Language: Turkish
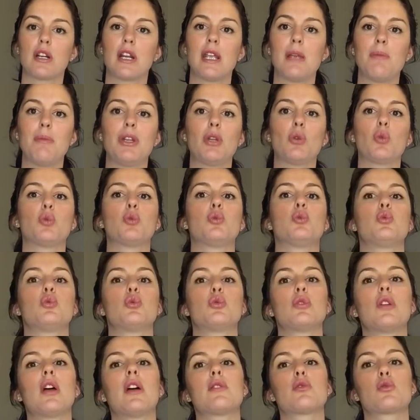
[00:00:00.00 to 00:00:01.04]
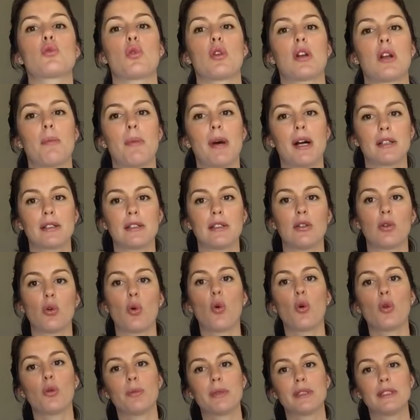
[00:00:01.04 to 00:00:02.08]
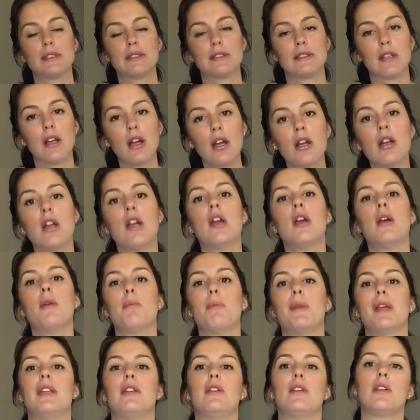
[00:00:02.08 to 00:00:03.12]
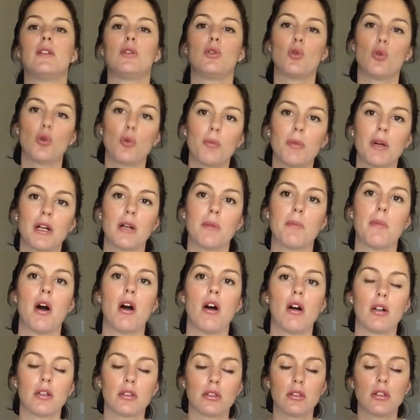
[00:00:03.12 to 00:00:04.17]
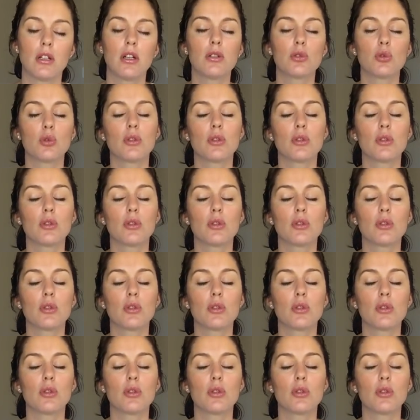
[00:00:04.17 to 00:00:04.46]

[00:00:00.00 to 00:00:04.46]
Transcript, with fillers: emin olunduktan sonra bakteri olmadığına beni yoğun bakıma aldılar.